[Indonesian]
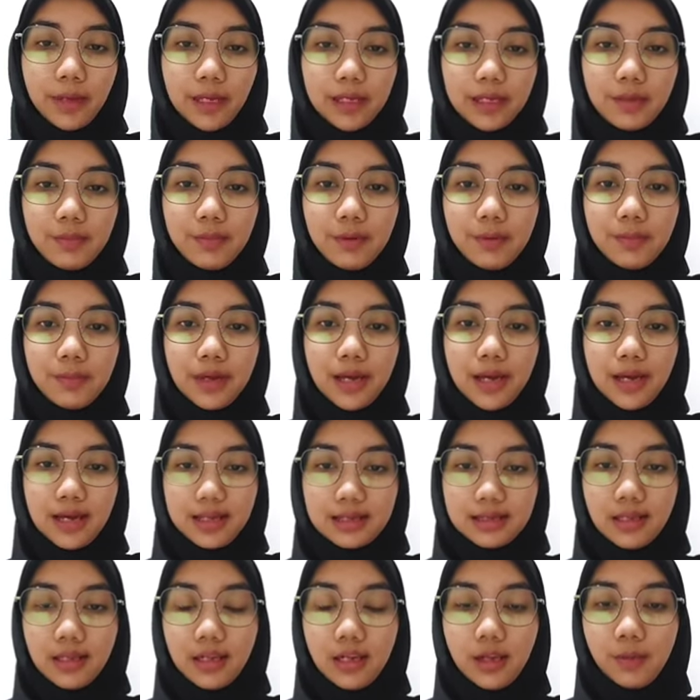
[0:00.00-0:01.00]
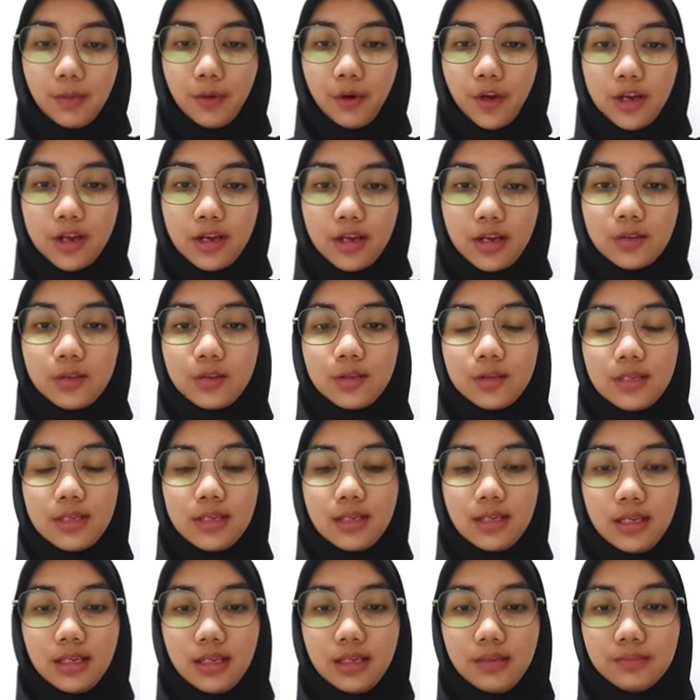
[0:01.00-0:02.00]
Pada pembahasan laporan kasus
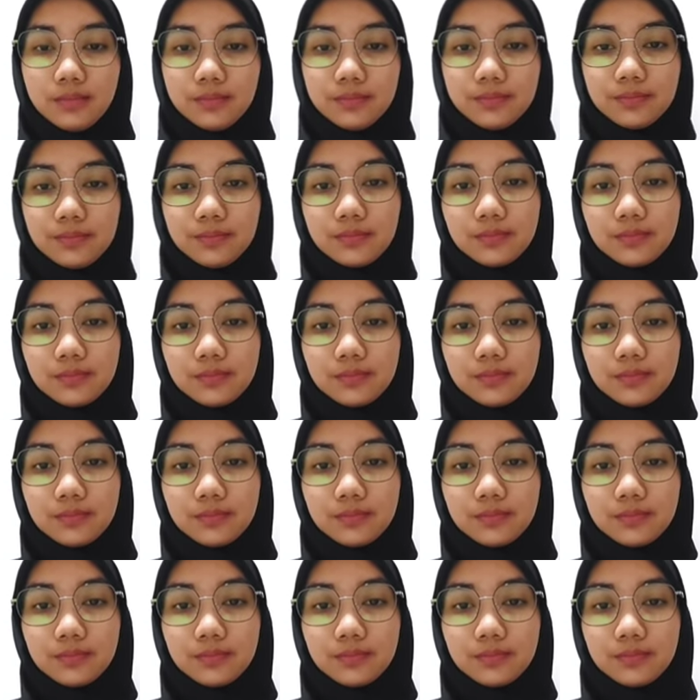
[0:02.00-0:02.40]
ini,